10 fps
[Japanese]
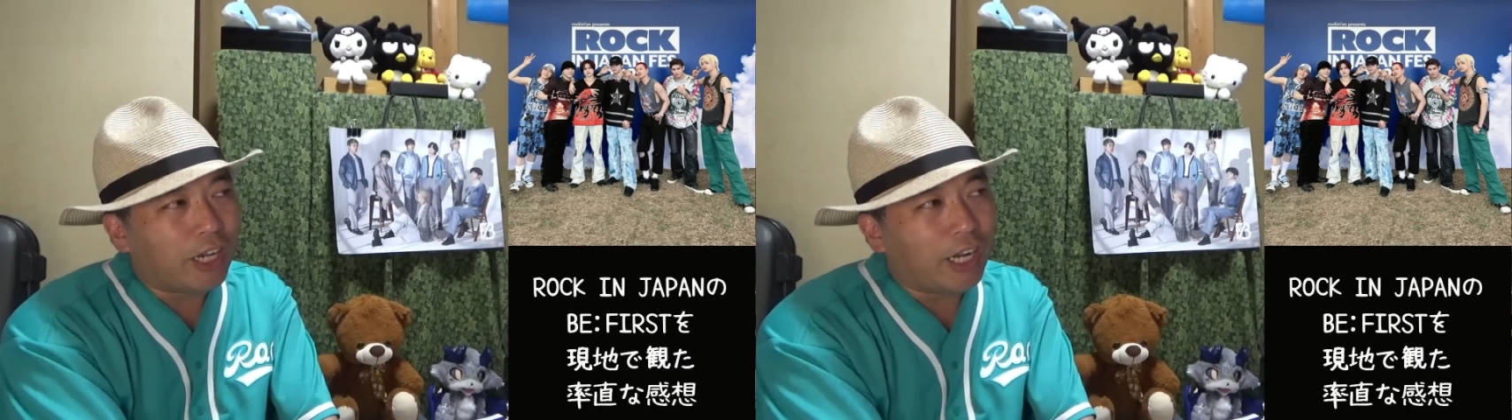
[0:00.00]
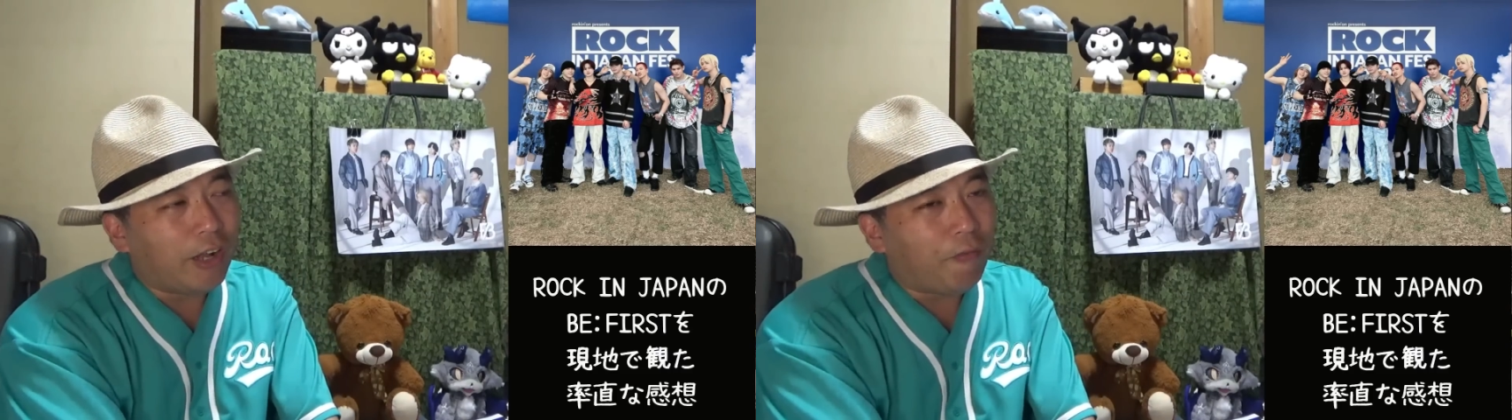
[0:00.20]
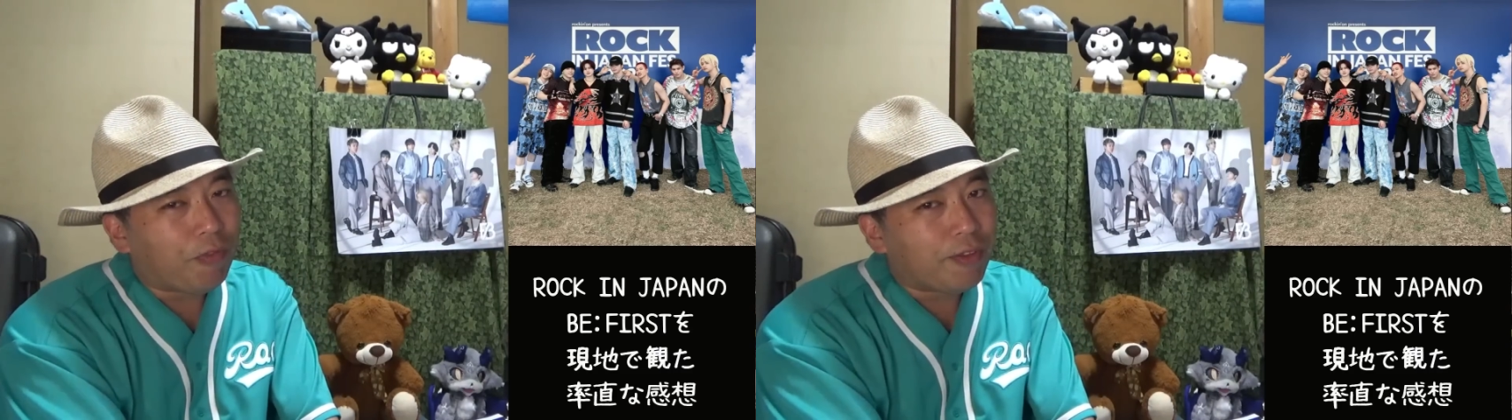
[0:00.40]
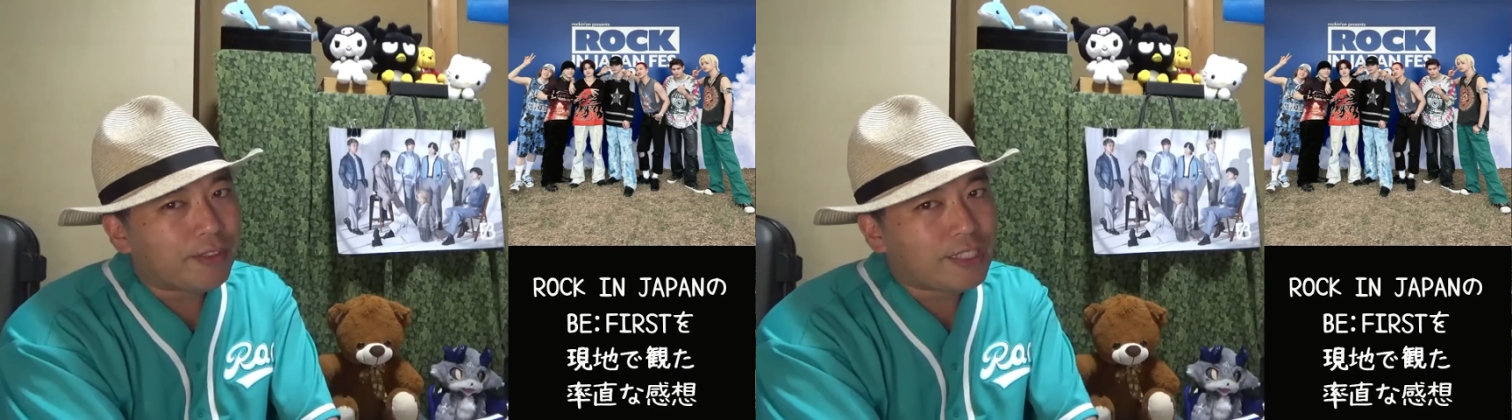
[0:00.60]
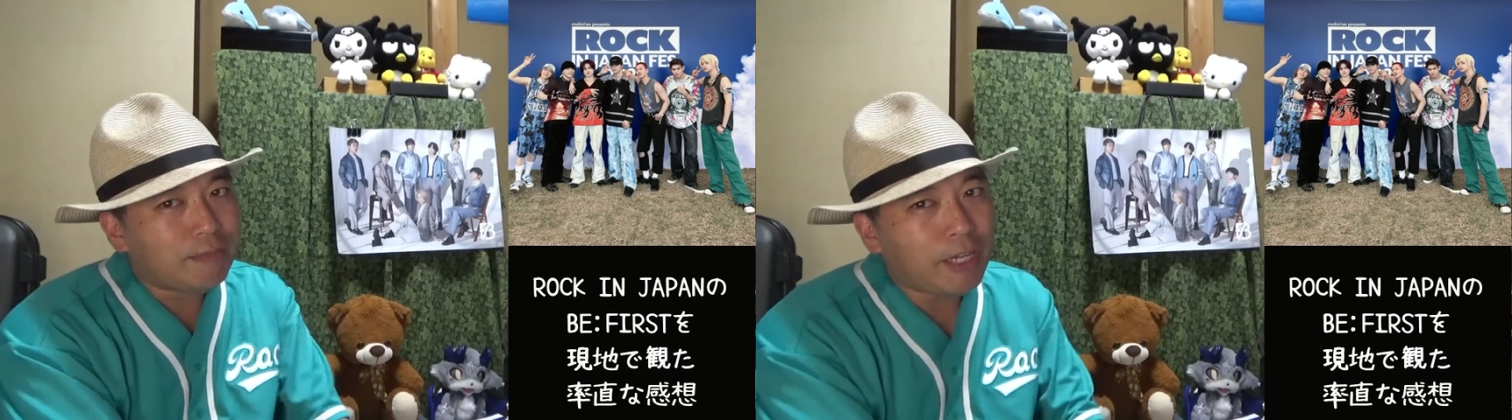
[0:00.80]
は
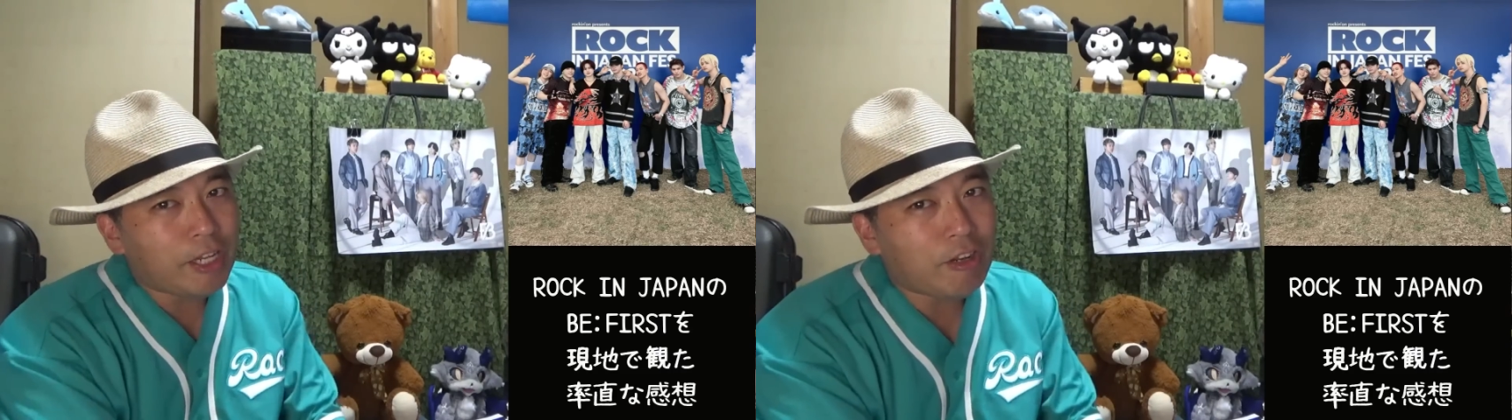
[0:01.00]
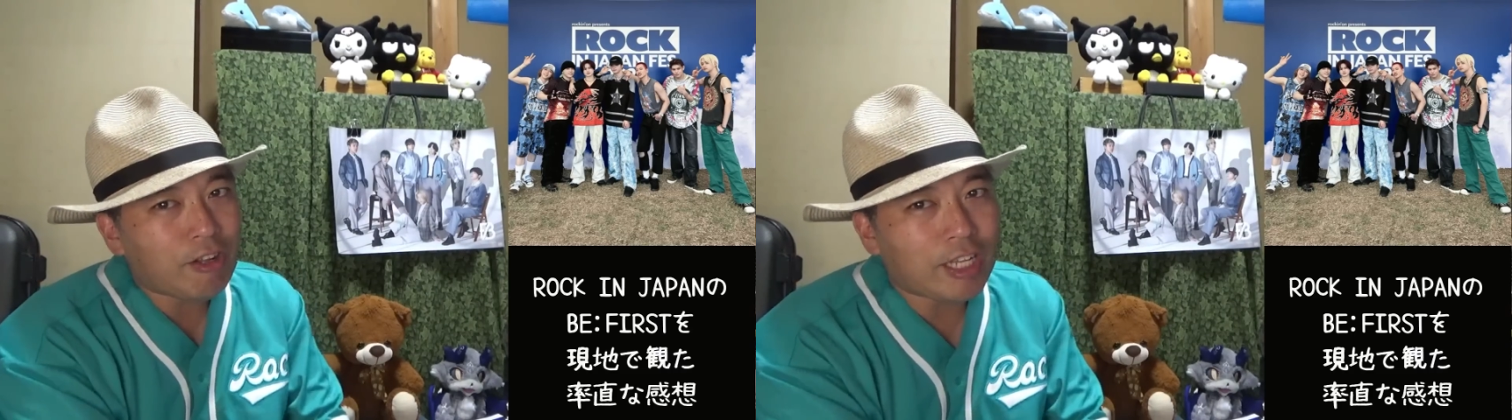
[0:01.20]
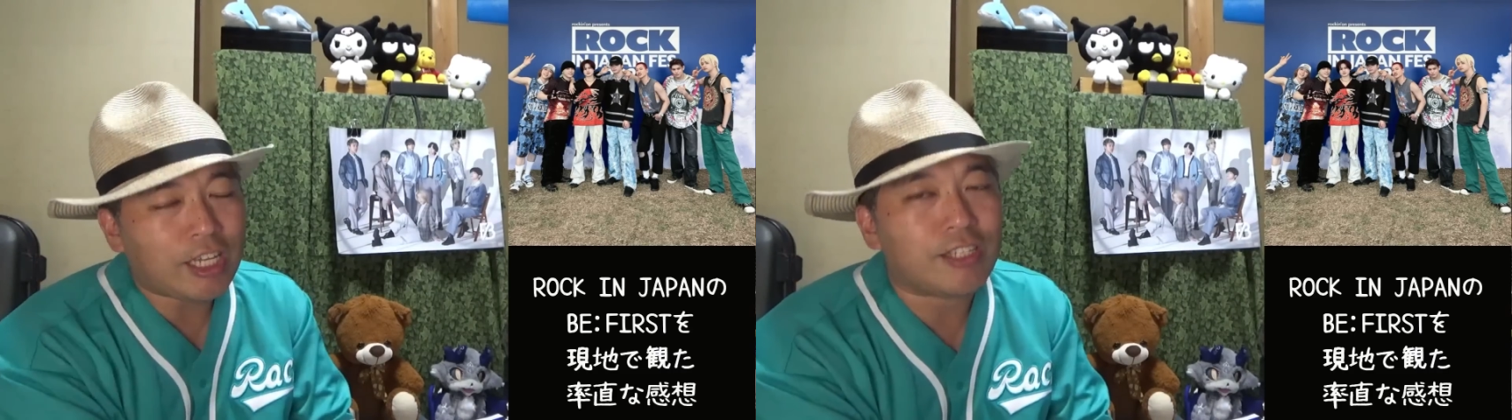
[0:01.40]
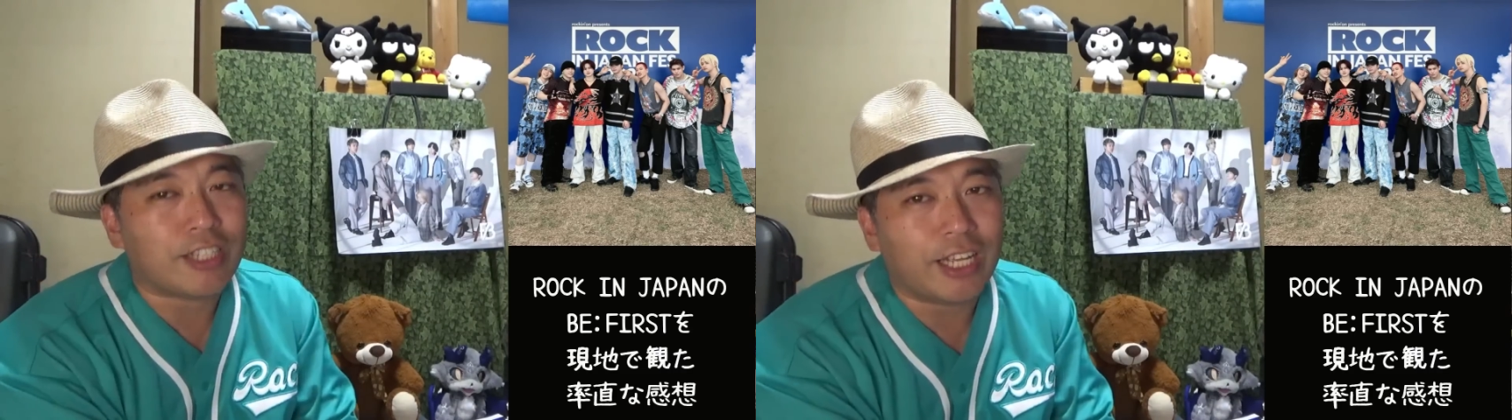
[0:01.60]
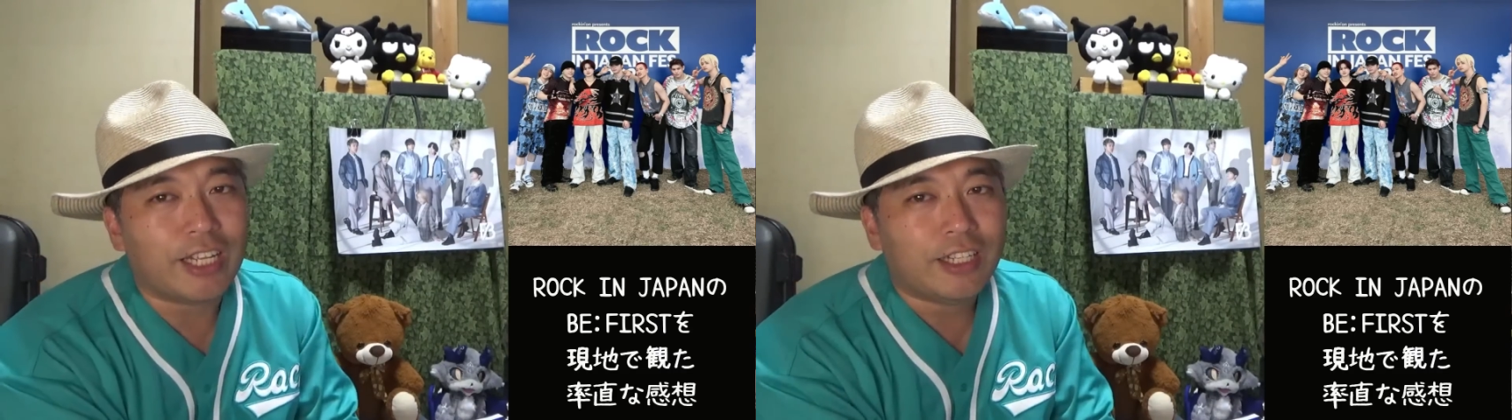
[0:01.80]
スマイルアゲインです
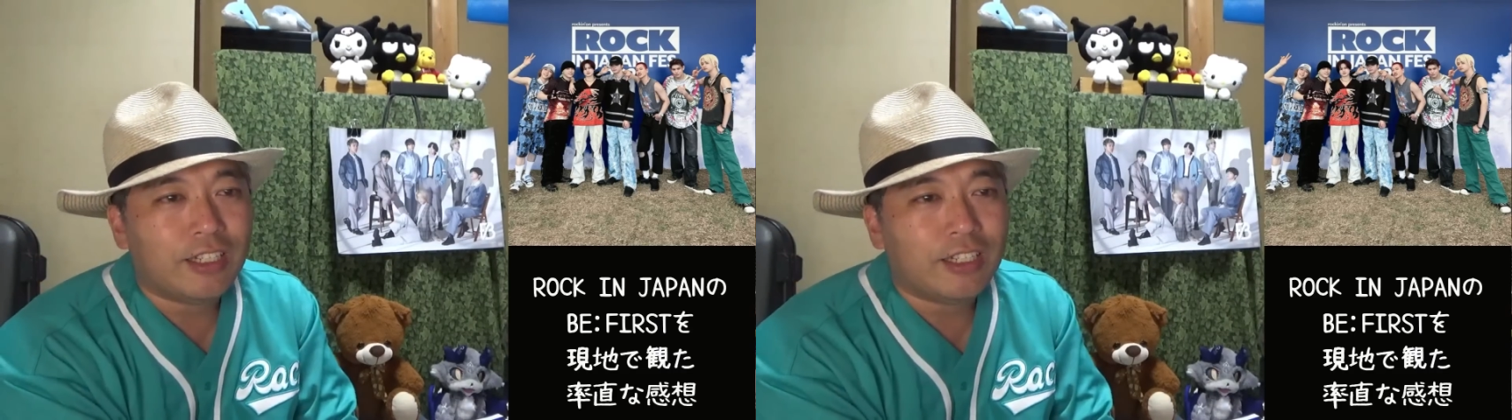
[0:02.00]
ね